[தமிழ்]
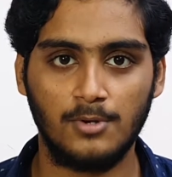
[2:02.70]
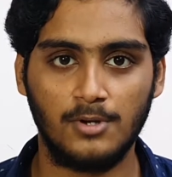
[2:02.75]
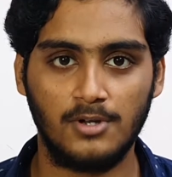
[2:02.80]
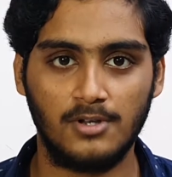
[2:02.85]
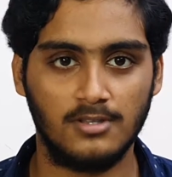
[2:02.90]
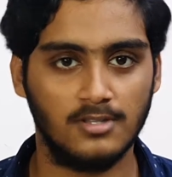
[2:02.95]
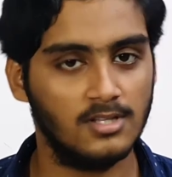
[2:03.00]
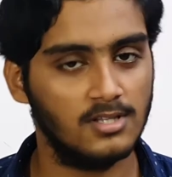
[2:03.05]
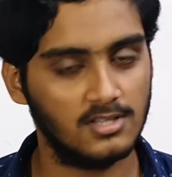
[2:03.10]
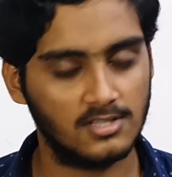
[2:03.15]
போயிட்டு
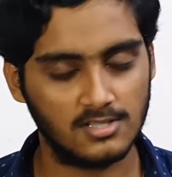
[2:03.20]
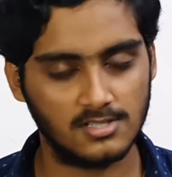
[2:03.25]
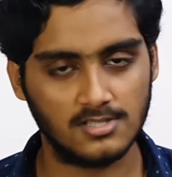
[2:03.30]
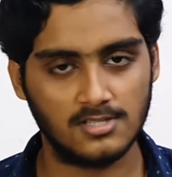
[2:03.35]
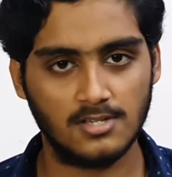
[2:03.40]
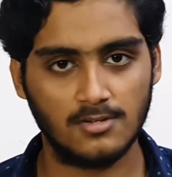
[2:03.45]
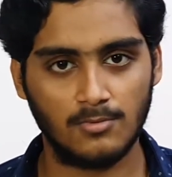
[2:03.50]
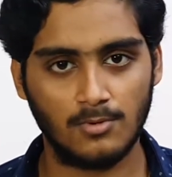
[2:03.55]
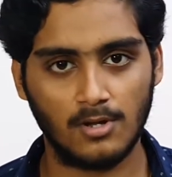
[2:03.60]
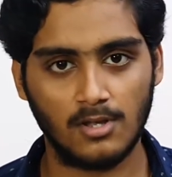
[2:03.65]
இருந்தேன்
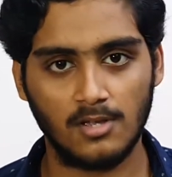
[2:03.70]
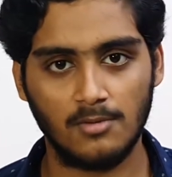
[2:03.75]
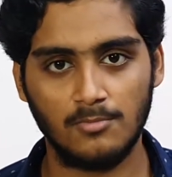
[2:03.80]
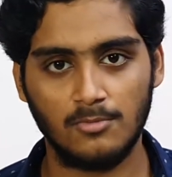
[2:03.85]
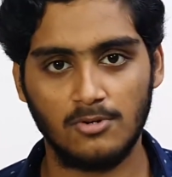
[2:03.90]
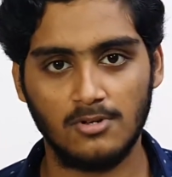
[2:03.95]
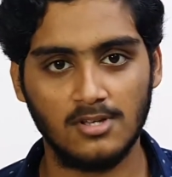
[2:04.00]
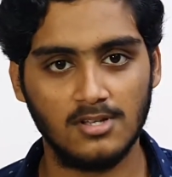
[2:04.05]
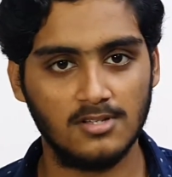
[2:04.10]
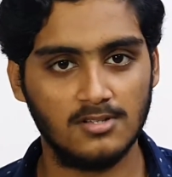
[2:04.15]
தேர்ஸ்டே வாக்கிங்
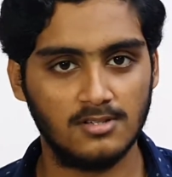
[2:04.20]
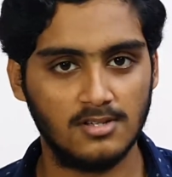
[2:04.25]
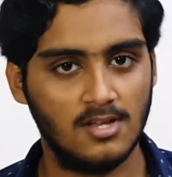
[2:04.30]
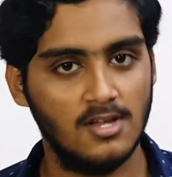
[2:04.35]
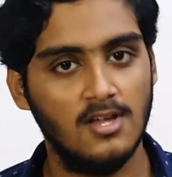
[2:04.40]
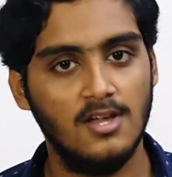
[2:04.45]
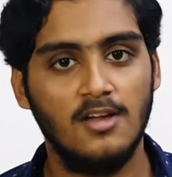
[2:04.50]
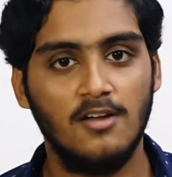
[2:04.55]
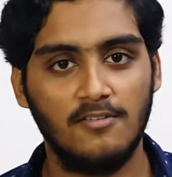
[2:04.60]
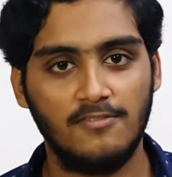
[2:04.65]
போனேன்
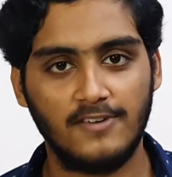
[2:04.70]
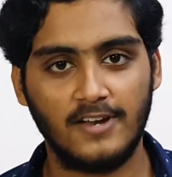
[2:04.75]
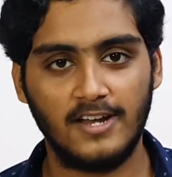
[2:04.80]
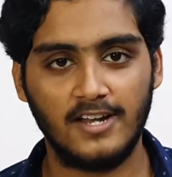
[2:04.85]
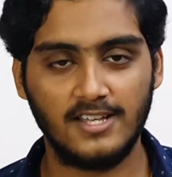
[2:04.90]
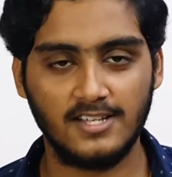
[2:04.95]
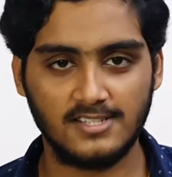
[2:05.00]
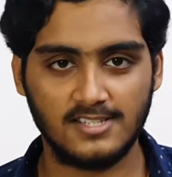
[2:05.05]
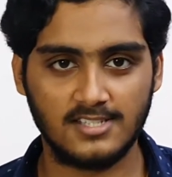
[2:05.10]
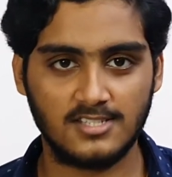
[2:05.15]

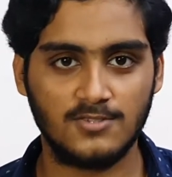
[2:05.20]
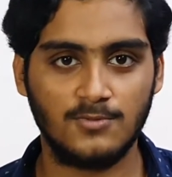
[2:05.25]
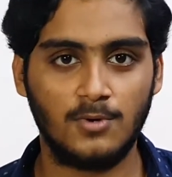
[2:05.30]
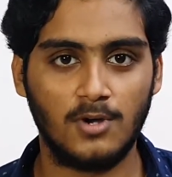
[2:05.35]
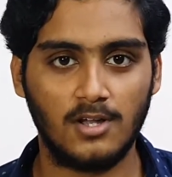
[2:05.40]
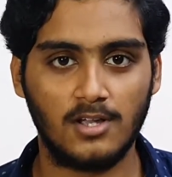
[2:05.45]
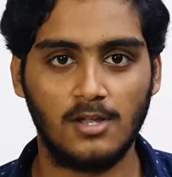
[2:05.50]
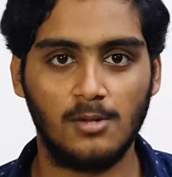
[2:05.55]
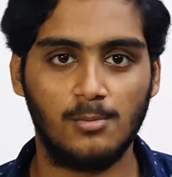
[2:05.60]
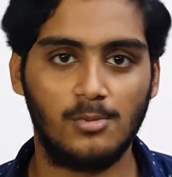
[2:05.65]
ஃப்ரைடே ஜஸ்ட்
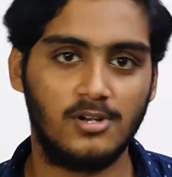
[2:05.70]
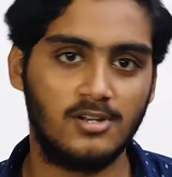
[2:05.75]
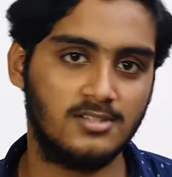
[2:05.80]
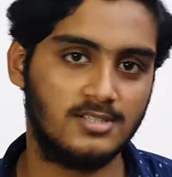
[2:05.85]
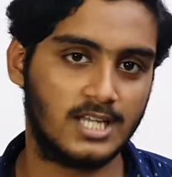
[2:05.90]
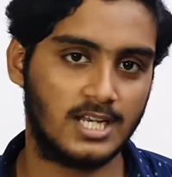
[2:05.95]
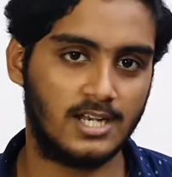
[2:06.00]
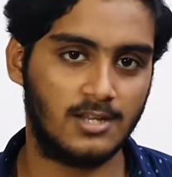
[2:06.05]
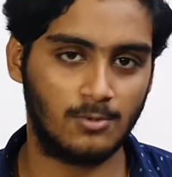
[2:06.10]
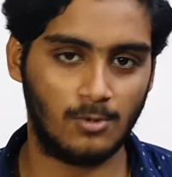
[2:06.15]
வாக்கிங் போய்ட்டு
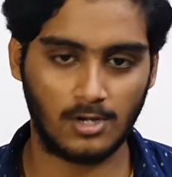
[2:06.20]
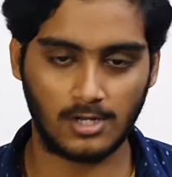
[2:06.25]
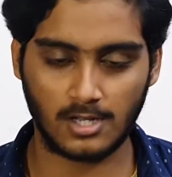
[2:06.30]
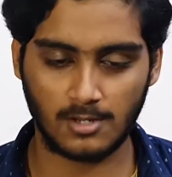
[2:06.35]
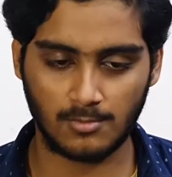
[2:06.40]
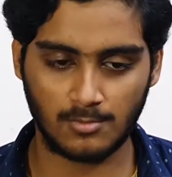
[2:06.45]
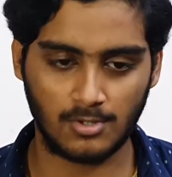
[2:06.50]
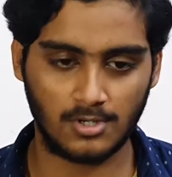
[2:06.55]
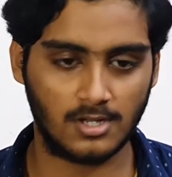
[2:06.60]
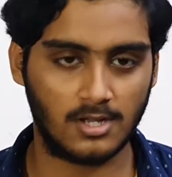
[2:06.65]
சாட்டர்டே
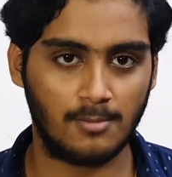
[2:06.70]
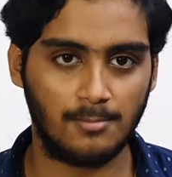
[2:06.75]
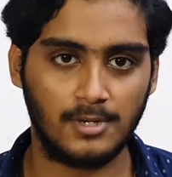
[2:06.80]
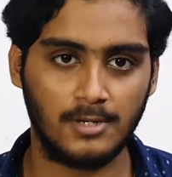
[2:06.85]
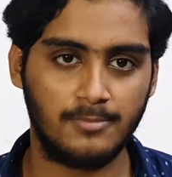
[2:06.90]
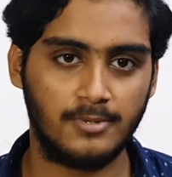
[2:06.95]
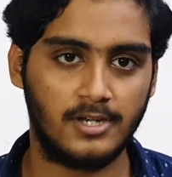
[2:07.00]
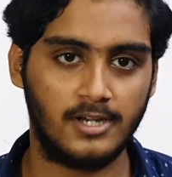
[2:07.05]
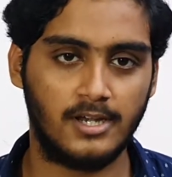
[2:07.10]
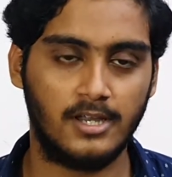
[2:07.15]
வாக்கிங் போய்ட்டு
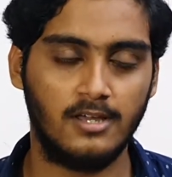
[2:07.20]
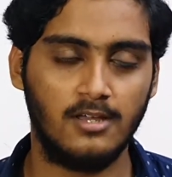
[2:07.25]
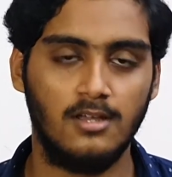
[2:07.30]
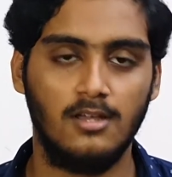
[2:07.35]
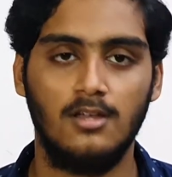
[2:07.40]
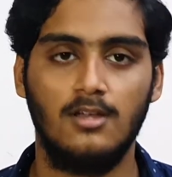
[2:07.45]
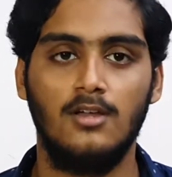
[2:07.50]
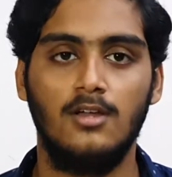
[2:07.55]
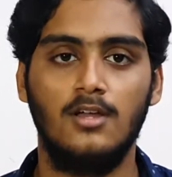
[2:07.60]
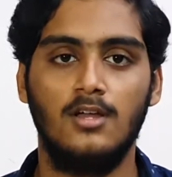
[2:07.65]
கம்ப்ளீட் பண்ணிட்டேன்
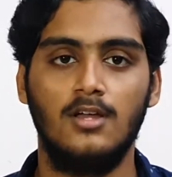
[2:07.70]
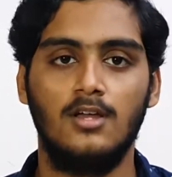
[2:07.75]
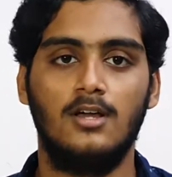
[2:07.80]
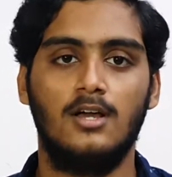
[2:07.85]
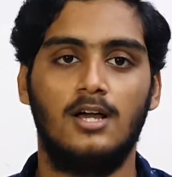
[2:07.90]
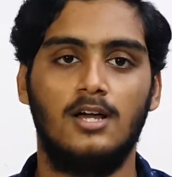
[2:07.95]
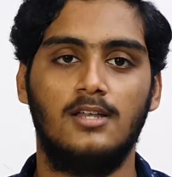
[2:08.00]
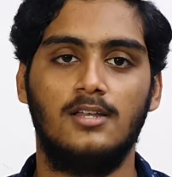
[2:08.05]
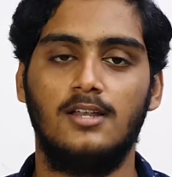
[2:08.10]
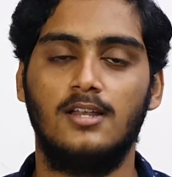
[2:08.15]

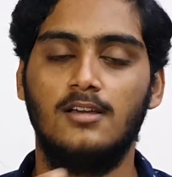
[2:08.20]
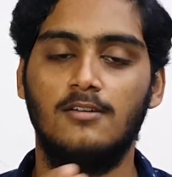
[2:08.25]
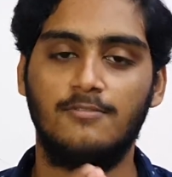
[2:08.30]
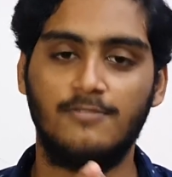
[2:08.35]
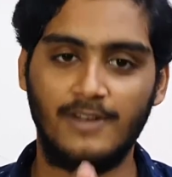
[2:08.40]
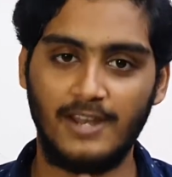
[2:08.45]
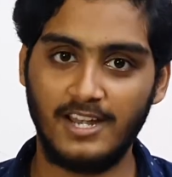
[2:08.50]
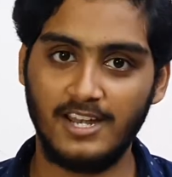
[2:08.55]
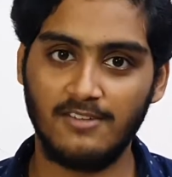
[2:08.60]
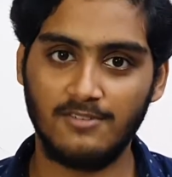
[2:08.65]
அதனால்
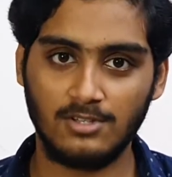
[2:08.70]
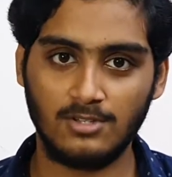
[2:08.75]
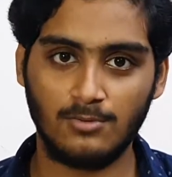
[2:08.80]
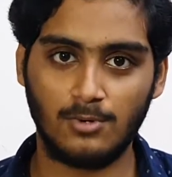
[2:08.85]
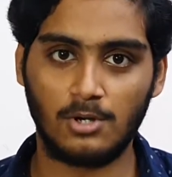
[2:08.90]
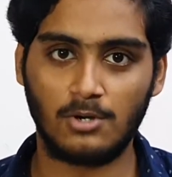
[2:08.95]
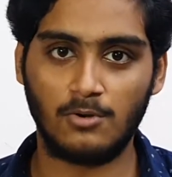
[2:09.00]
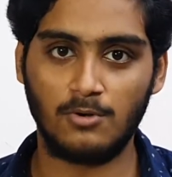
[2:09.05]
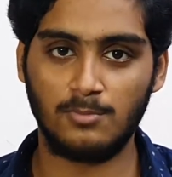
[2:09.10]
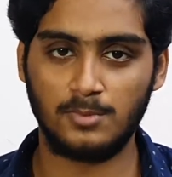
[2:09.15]
ஃப்ரைடே வந்து
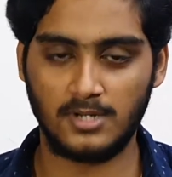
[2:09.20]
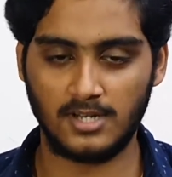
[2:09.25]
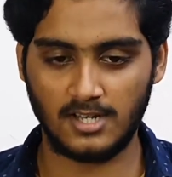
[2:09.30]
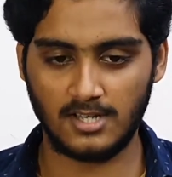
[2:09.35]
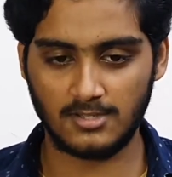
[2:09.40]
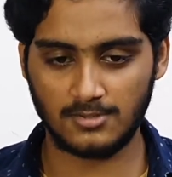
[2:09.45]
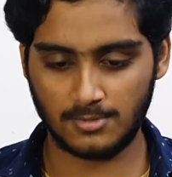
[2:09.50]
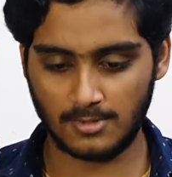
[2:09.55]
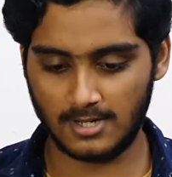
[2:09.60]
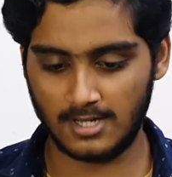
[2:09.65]
ஒர்க் அவுட் பண்ணல
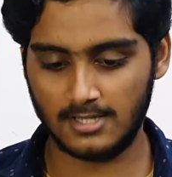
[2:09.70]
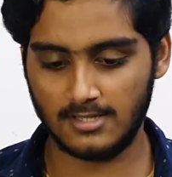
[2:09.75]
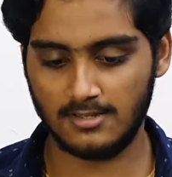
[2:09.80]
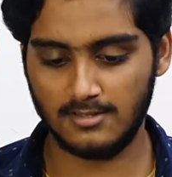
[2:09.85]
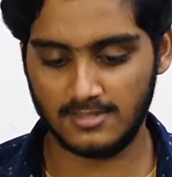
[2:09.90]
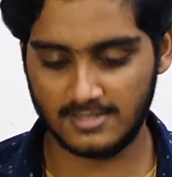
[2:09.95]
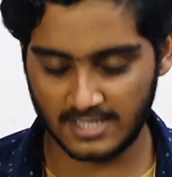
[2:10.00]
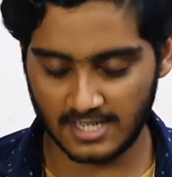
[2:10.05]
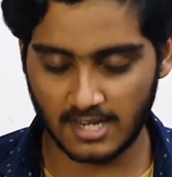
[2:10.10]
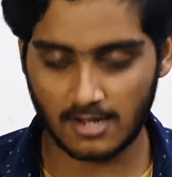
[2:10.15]
ஸோ அது
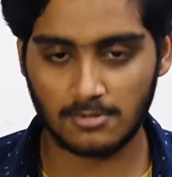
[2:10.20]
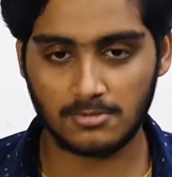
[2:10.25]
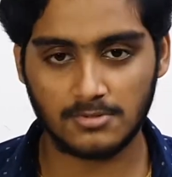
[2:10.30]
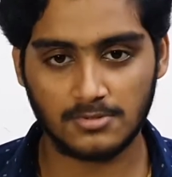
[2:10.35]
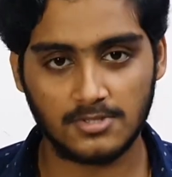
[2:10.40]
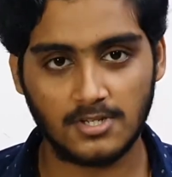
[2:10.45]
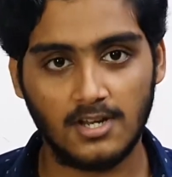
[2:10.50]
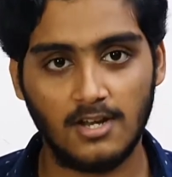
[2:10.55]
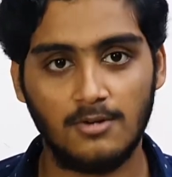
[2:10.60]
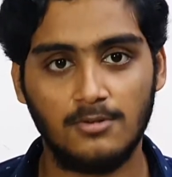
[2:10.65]

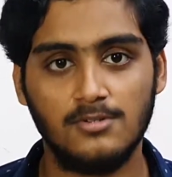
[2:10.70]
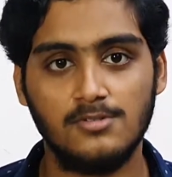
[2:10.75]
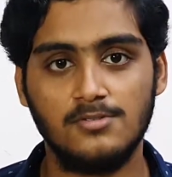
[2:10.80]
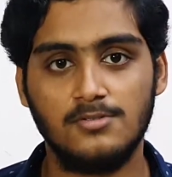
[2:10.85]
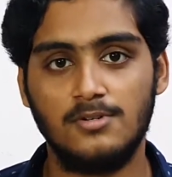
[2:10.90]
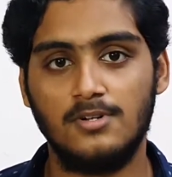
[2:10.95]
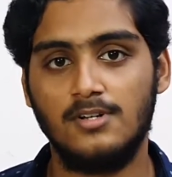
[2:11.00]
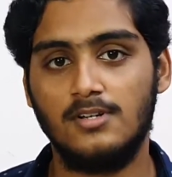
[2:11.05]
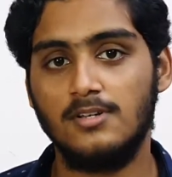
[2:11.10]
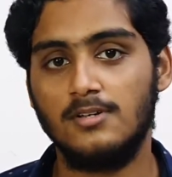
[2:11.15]
சரியாகட்டும்
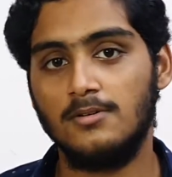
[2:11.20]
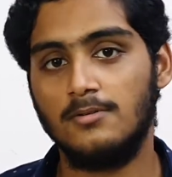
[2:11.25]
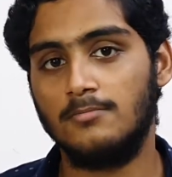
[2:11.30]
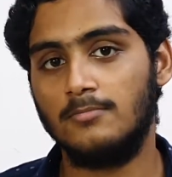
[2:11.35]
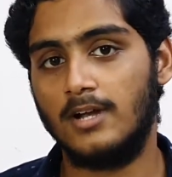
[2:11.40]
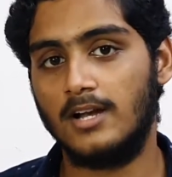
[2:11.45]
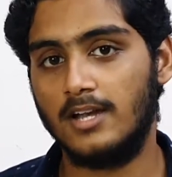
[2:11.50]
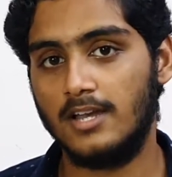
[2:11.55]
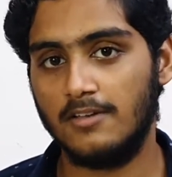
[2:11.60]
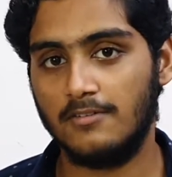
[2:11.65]
சரியாகட்டும்னு சொல்லிட்டு
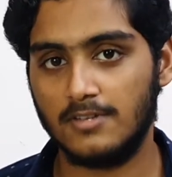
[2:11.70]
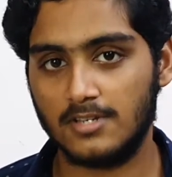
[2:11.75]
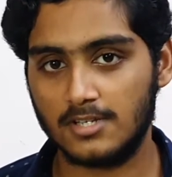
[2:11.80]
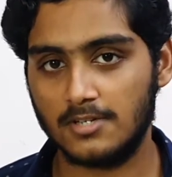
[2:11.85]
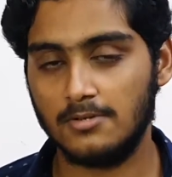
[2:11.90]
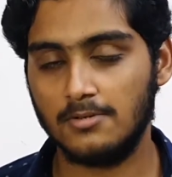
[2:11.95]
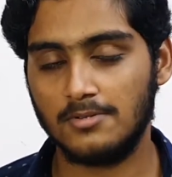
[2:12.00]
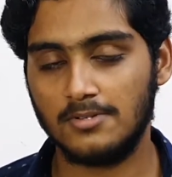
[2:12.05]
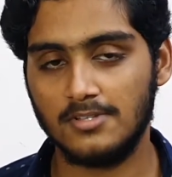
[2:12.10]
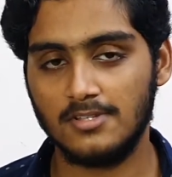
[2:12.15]
மண்டே
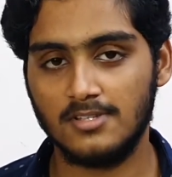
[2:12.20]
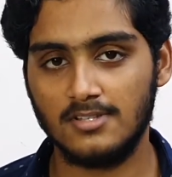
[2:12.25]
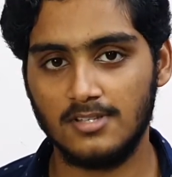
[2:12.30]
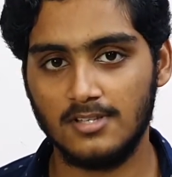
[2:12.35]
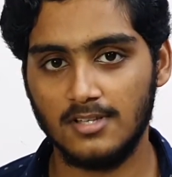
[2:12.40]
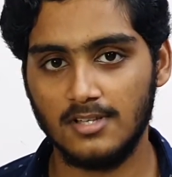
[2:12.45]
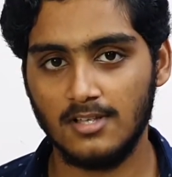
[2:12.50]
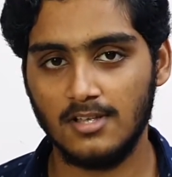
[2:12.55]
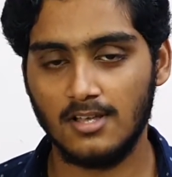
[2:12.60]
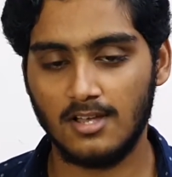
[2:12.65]
வரைக்கும் இருந்தது
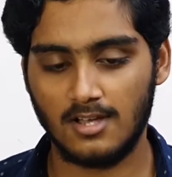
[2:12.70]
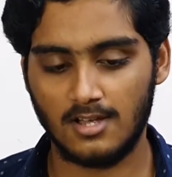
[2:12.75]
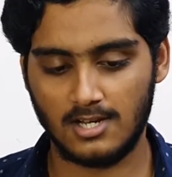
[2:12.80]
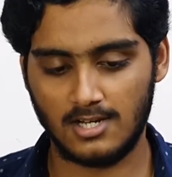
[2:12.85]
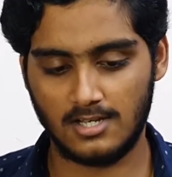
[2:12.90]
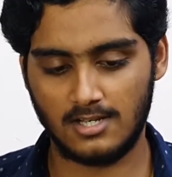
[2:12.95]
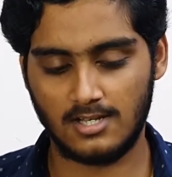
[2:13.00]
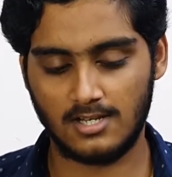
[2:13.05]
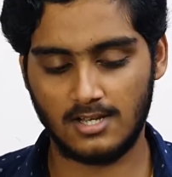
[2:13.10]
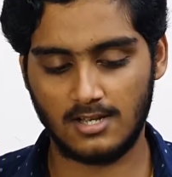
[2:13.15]

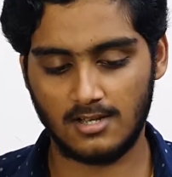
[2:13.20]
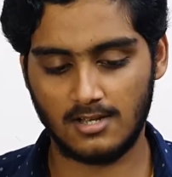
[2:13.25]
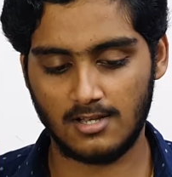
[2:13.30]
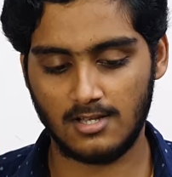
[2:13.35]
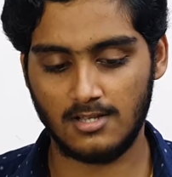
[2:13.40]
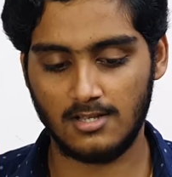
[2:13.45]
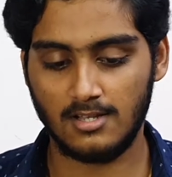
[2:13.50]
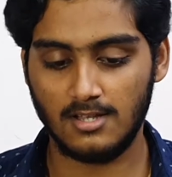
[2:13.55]
ஆனால்